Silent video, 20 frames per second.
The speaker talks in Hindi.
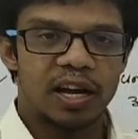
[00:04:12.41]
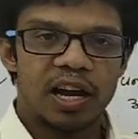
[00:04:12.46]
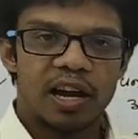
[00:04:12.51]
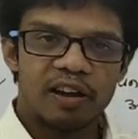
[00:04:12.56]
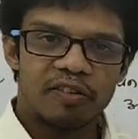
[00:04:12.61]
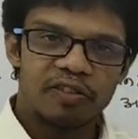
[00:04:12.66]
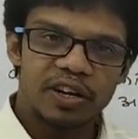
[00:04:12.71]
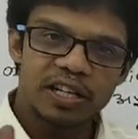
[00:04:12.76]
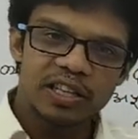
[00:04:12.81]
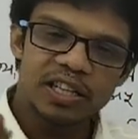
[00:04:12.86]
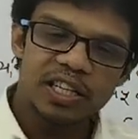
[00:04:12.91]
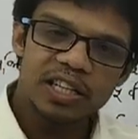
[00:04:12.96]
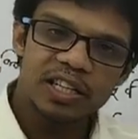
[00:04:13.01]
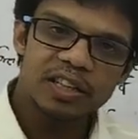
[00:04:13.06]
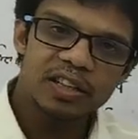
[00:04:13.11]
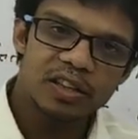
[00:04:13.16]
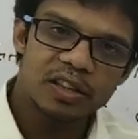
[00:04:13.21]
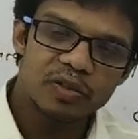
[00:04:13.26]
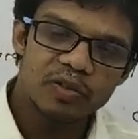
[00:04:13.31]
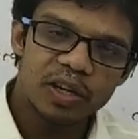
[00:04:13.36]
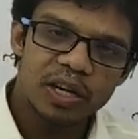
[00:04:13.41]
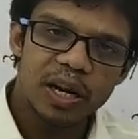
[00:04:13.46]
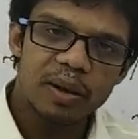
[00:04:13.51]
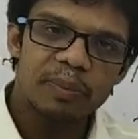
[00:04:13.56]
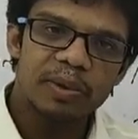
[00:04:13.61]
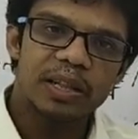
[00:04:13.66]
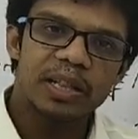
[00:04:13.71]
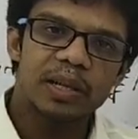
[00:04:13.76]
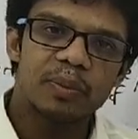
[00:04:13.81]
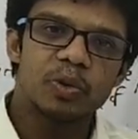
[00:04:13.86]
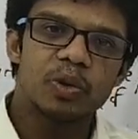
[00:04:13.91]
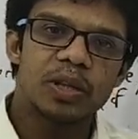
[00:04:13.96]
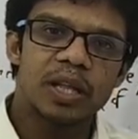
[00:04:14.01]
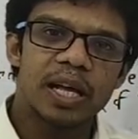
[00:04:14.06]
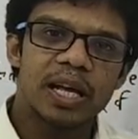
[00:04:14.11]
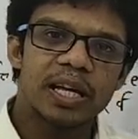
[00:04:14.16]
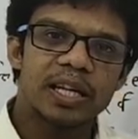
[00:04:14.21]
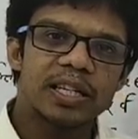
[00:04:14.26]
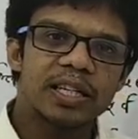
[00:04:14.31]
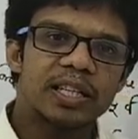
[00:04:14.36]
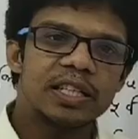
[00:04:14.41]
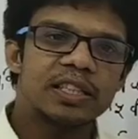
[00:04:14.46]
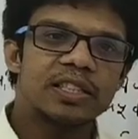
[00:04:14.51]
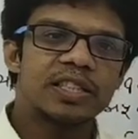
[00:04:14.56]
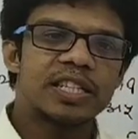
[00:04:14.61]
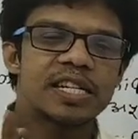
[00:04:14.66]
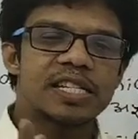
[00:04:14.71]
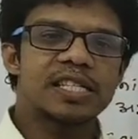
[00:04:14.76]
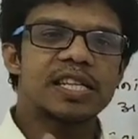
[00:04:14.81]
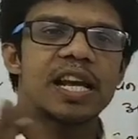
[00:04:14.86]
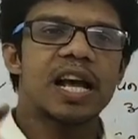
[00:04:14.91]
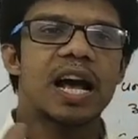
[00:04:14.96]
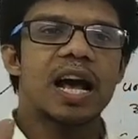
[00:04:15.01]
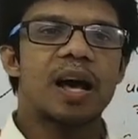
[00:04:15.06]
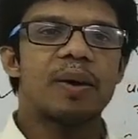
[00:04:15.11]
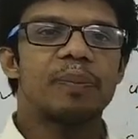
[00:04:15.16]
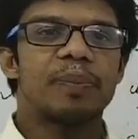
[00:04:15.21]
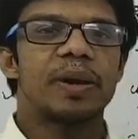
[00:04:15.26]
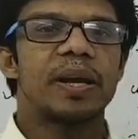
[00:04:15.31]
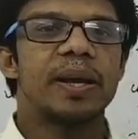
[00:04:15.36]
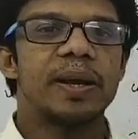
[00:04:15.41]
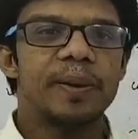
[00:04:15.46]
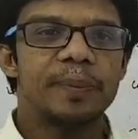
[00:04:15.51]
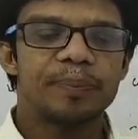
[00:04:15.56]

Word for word: व्यक्तित्व का मतलब होता है कि जैसे आप हैं